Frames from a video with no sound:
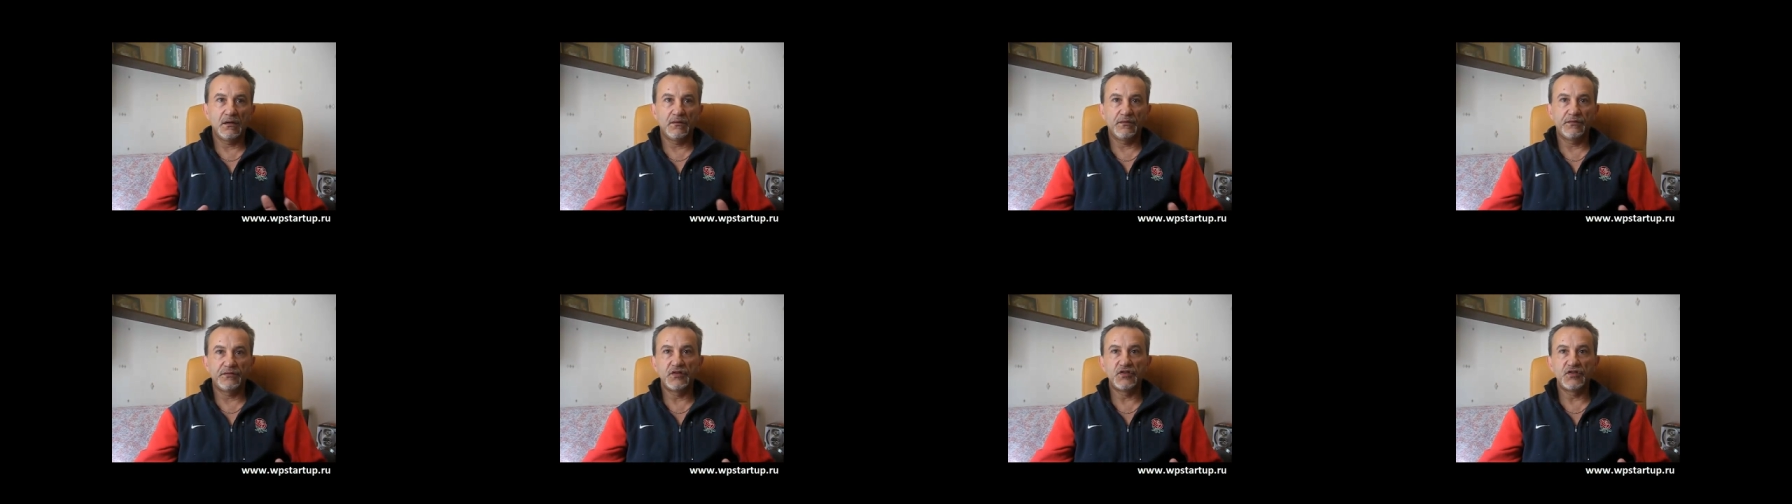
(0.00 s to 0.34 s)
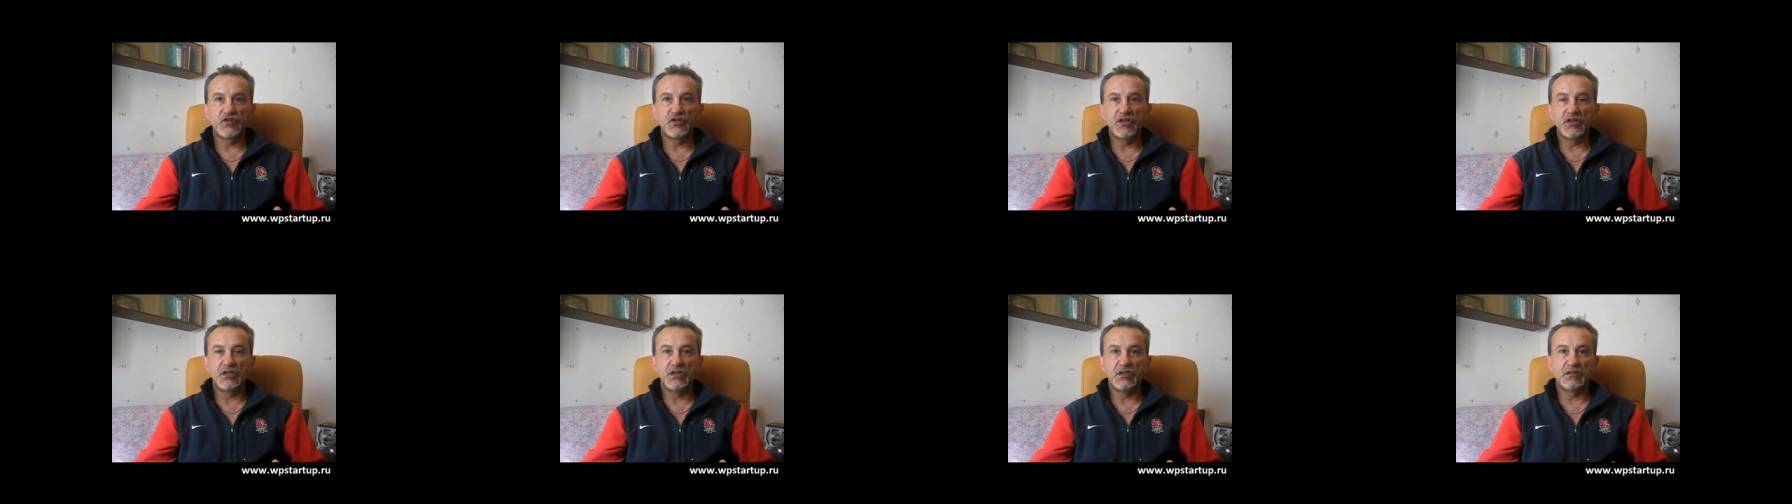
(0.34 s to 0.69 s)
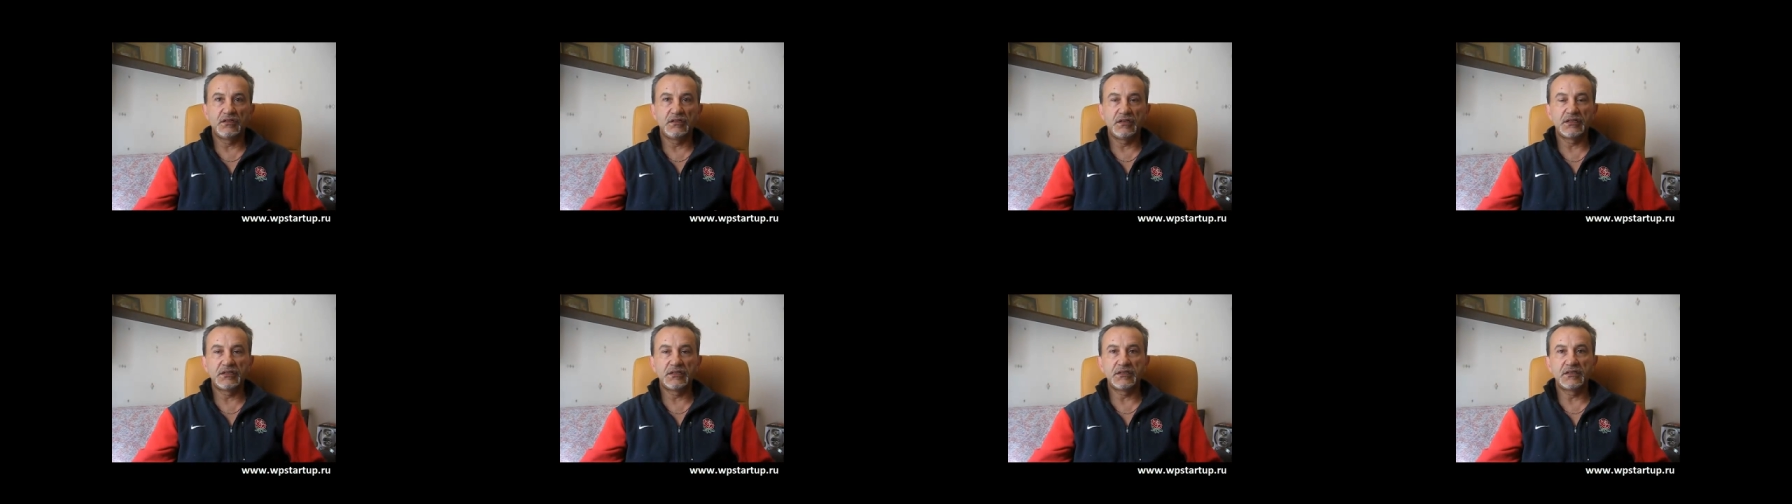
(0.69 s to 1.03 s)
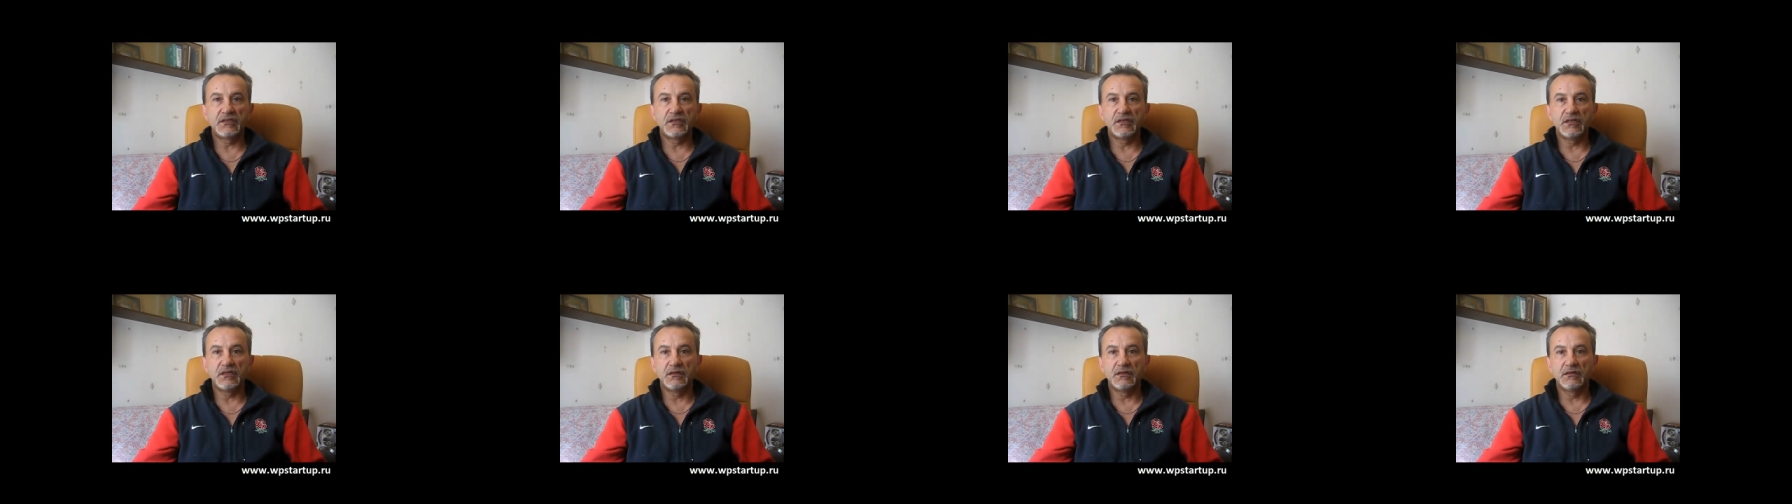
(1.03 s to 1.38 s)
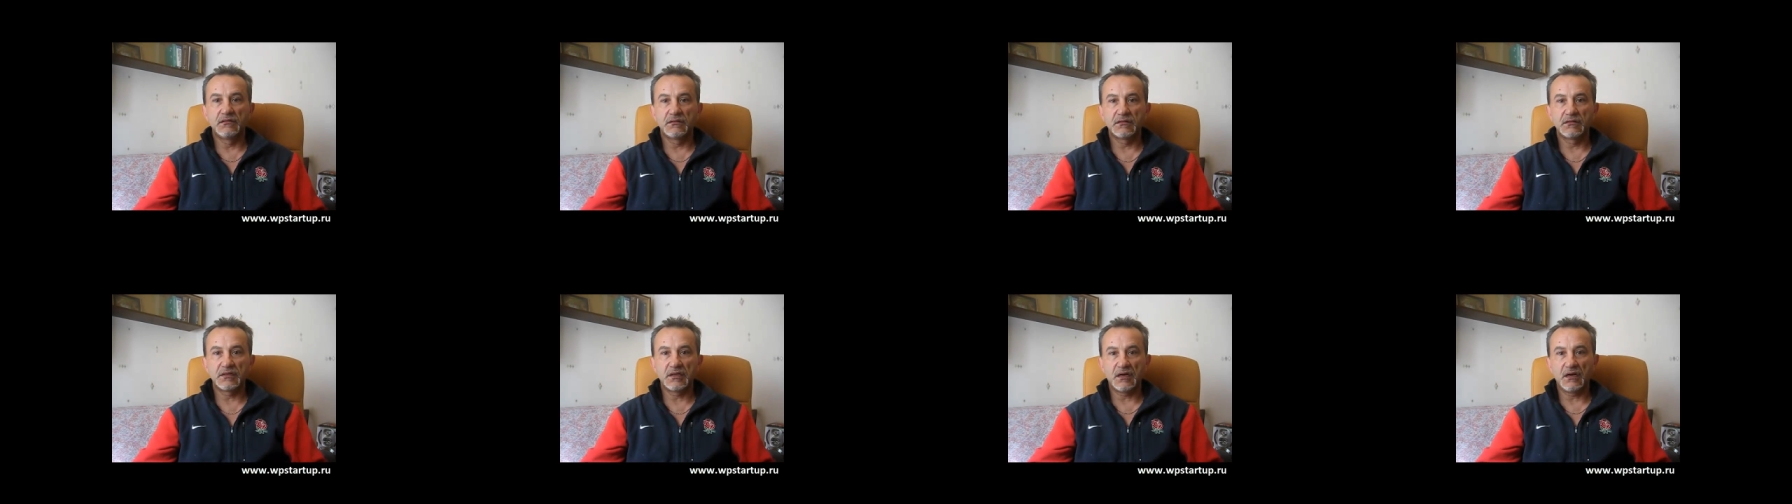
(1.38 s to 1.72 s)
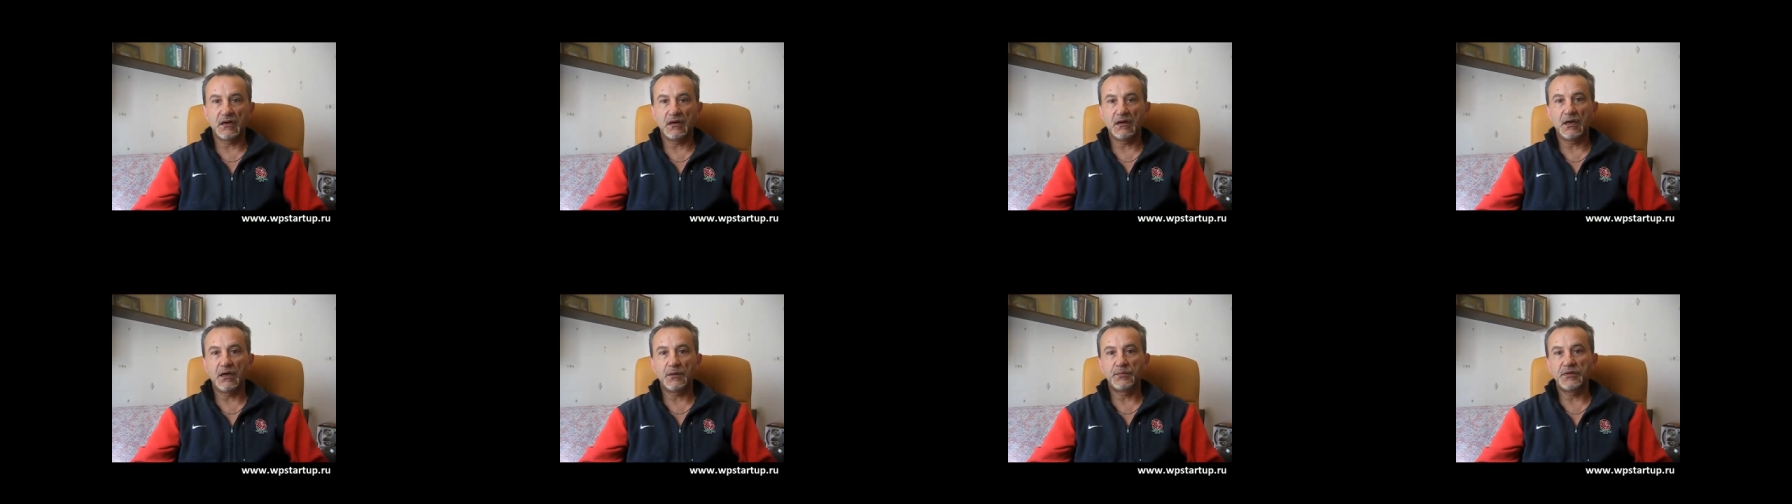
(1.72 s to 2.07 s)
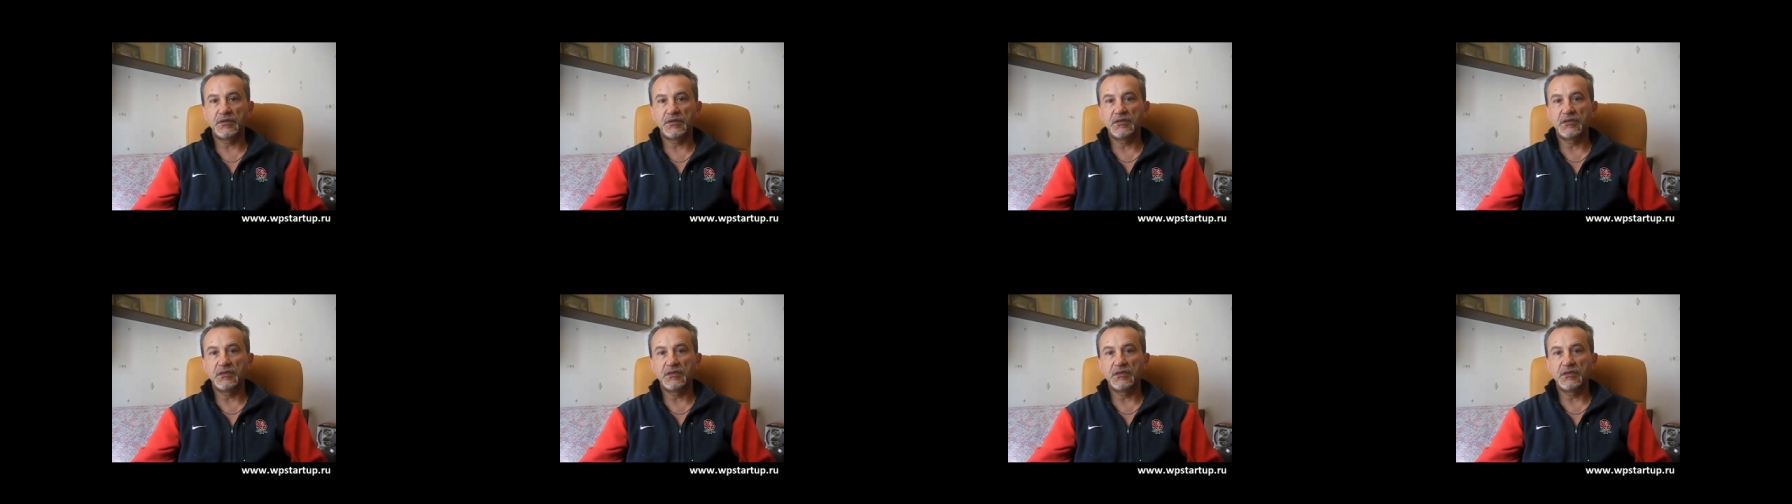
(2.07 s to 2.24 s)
в течение 30, 45,